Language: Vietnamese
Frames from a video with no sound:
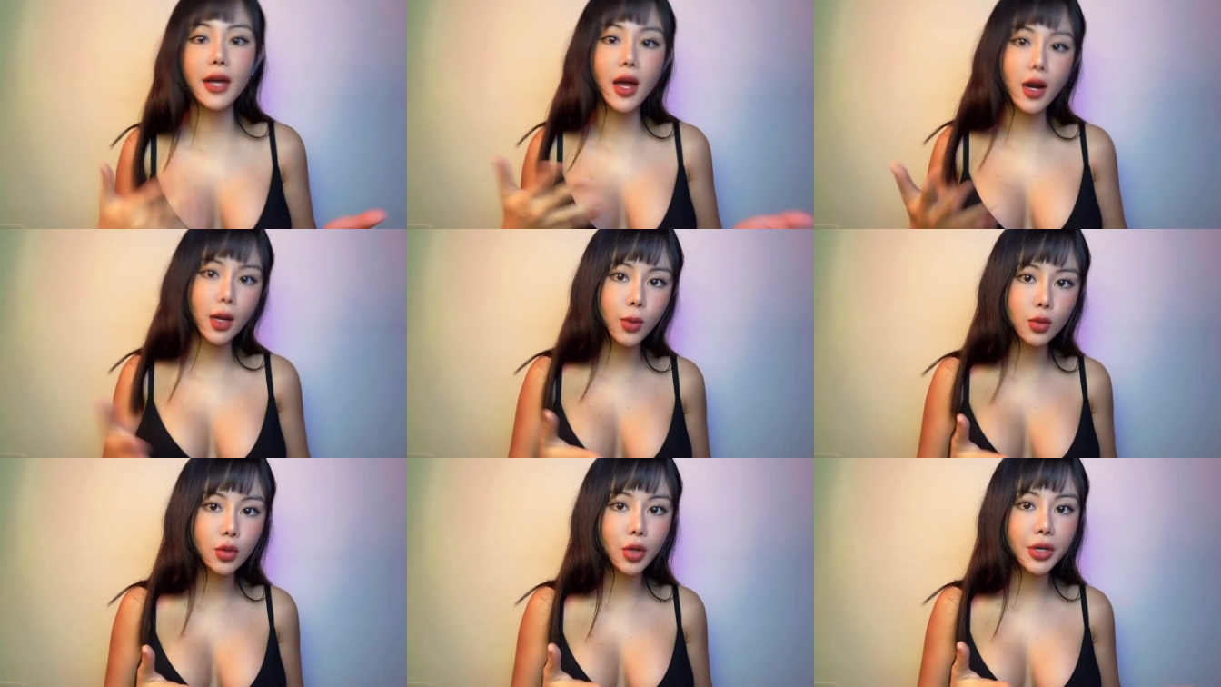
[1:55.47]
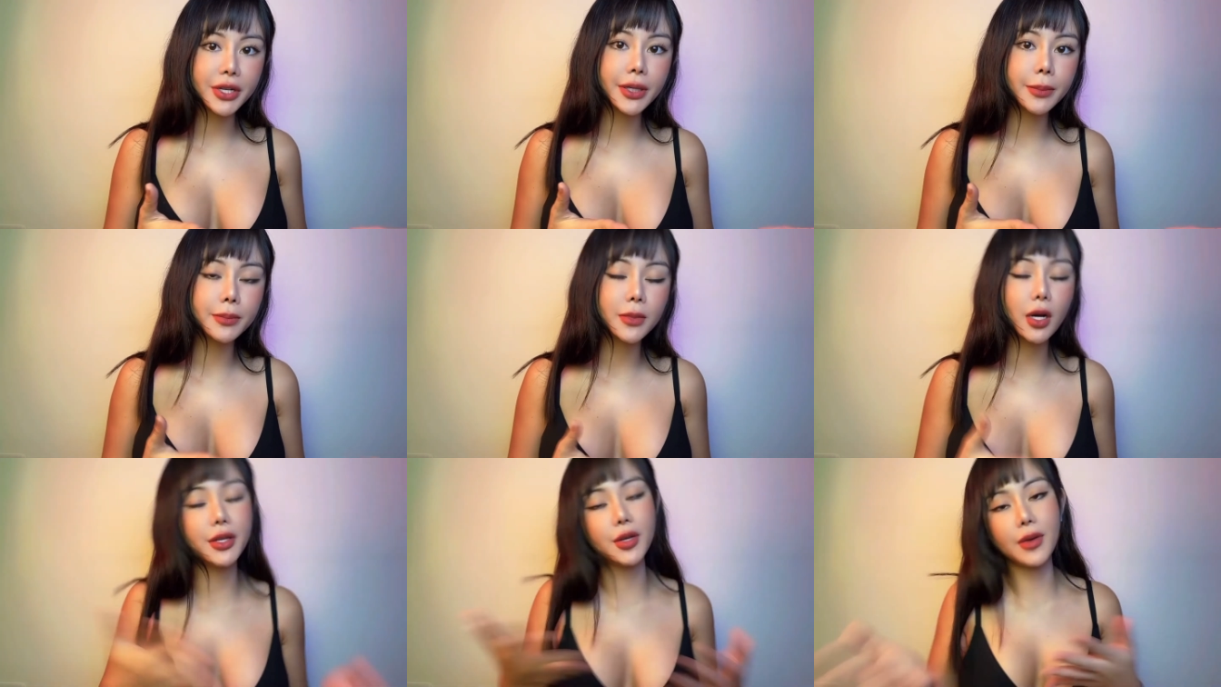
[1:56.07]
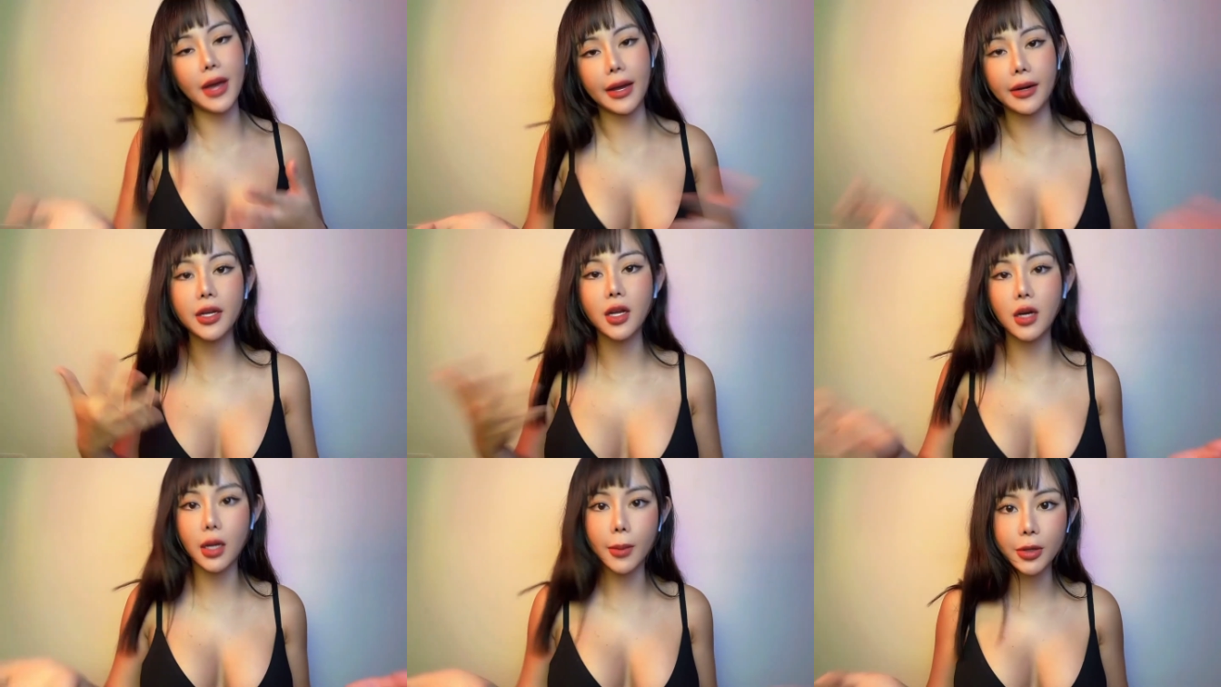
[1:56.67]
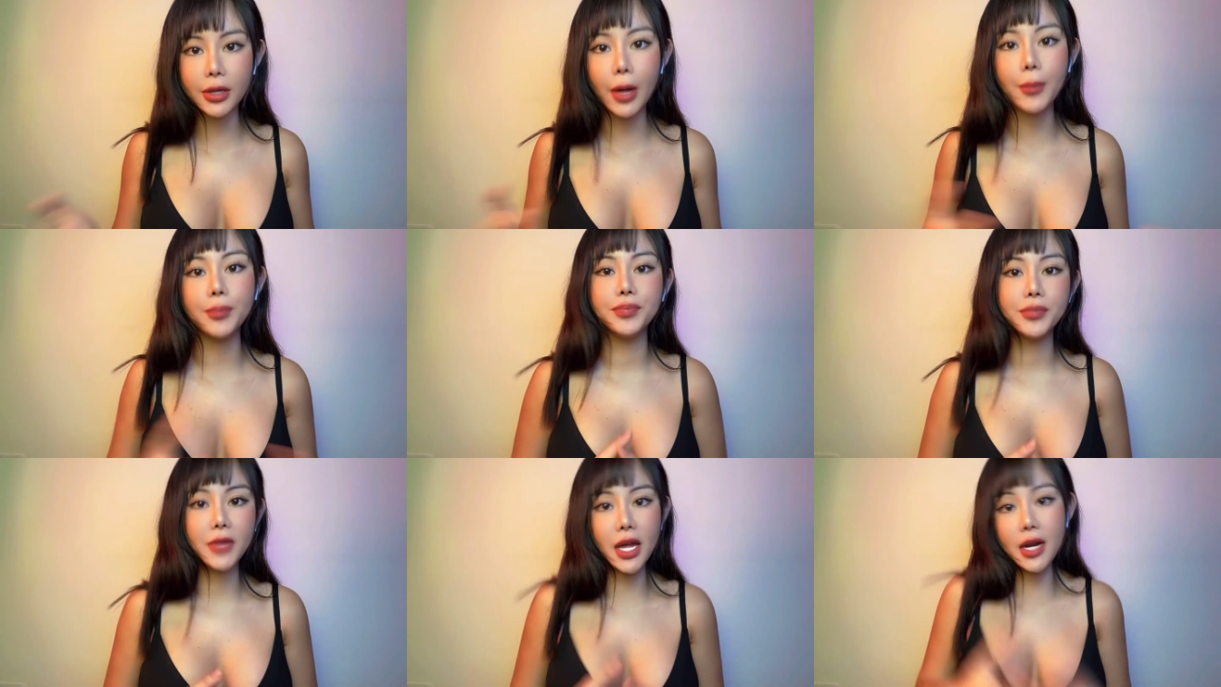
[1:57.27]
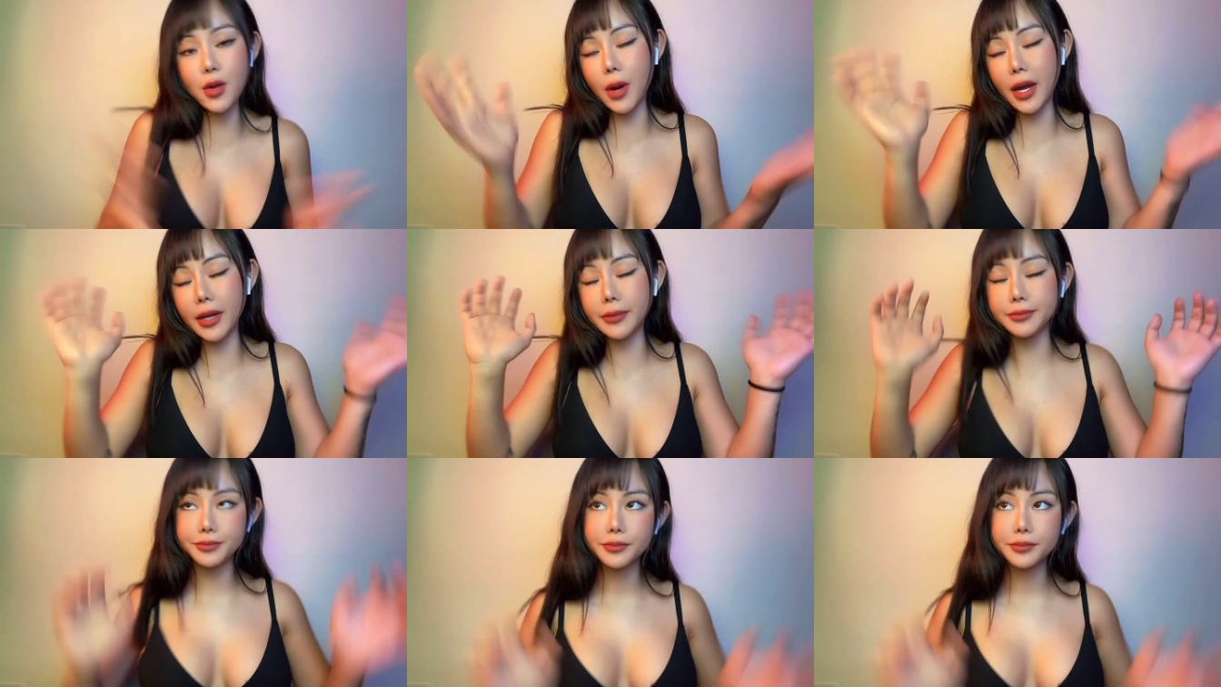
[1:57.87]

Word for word: kêu là botulinum có nhiều hãng nó kêu là bo tóc anyway